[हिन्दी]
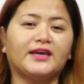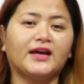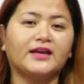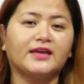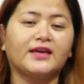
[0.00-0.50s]

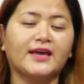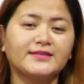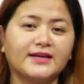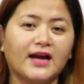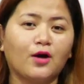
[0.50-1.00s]
देखा कि
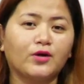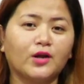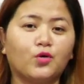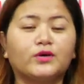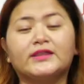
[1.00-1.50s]
कैसे गांव के
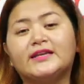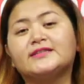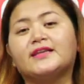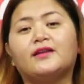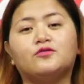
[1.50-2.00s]
लोग
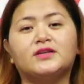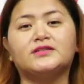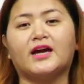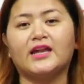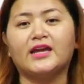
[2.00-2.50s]
30 साल गुजर
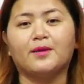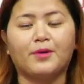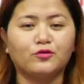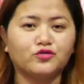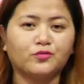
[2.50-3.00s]
जाने के
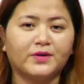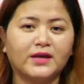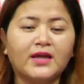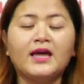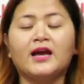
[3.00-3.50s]
बावजूद भी
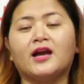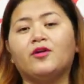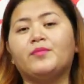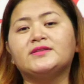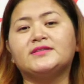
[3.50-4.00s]

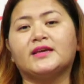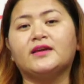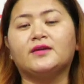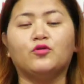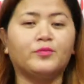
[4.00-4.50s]
गवर्नमेंट से
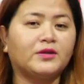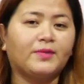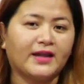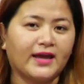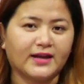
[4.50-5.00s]
उम्मीद
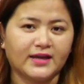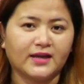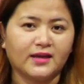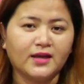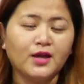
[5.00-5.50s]
बनाए रखे
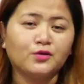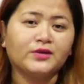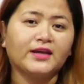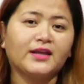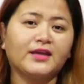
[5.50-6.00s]
हैं तो
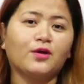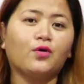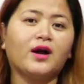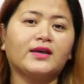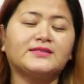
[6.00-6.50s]
देखना यह
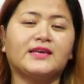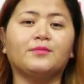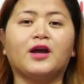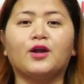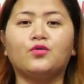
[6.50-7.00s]
होगा कि
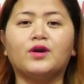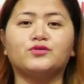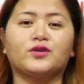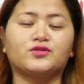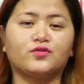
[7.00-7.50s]
सीएम खांडू का
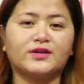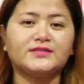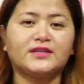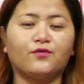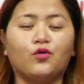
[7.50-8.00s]
जो
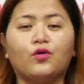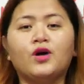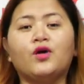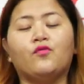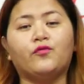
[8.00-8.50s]
एश्योरेंस है वो
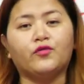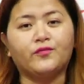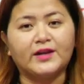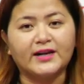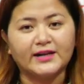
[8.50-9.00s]
वो
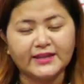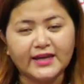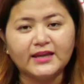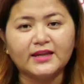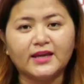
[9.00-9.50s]
फुलफिल करते
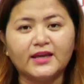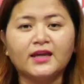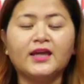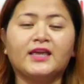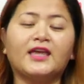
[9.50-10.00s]
हैं कि नहीं
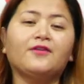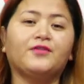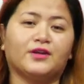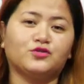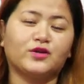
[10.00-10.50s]
या
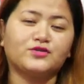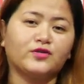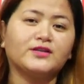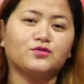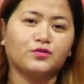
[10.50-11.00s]
फिर जो
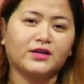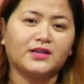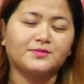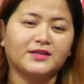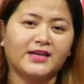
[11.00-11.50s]
एश्योरेंस उनके
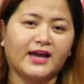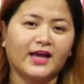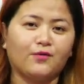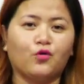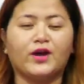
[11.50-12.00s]
तरफ से दिया
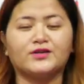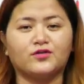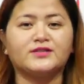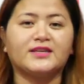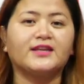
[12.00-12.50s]
गया है वो
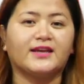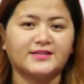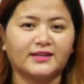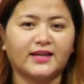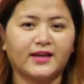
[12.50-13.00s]
एश्योरेंस ही रह
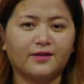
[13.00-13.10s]
जाता